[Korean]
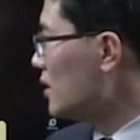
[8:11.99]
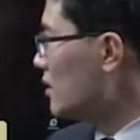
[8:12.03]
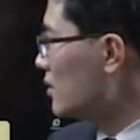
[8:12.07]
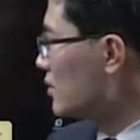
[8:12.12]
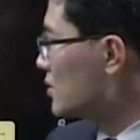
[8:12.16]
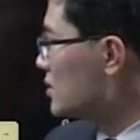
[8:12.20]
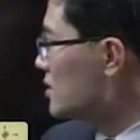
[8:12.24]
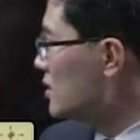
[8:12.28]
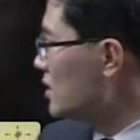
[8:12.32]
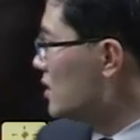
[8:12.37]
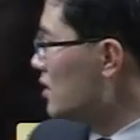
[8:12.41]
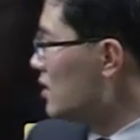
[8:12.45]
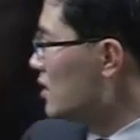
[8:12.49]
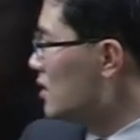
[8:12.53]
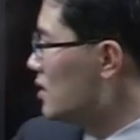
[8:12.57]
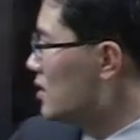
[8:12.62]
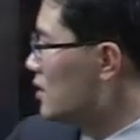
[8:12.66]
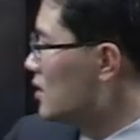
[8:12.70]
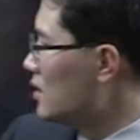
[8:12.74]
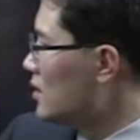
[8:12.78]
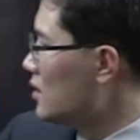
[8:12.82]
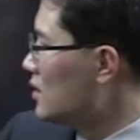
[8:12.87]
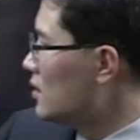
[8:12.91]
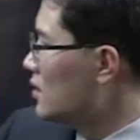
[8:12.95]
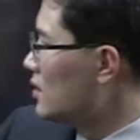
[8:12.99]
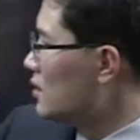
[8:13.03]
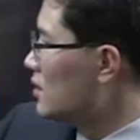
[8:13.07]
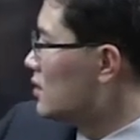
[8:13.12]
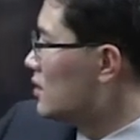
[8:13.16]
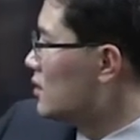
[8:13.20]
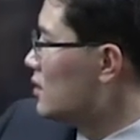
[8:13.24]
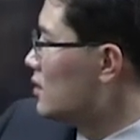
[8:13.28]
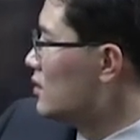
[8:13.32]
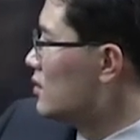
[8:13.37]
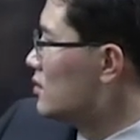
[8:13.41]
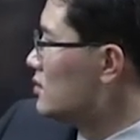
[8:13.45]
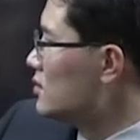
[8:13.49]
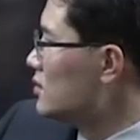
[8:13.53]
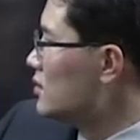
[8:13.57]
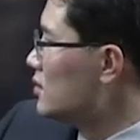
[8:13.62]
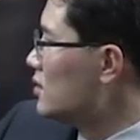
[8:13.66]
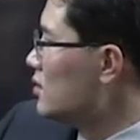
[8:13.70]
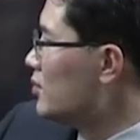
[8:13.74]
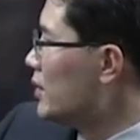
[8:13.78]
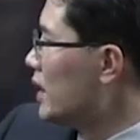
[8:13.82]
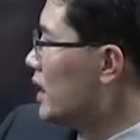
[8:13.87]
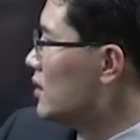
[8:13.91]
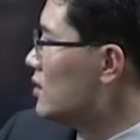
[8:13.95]
그러니까 역시
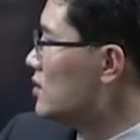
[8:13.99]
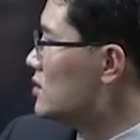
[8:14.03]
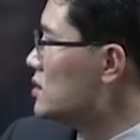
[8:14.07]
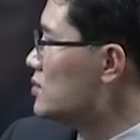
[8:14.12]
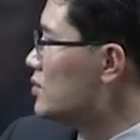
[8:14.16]
이것들은 매년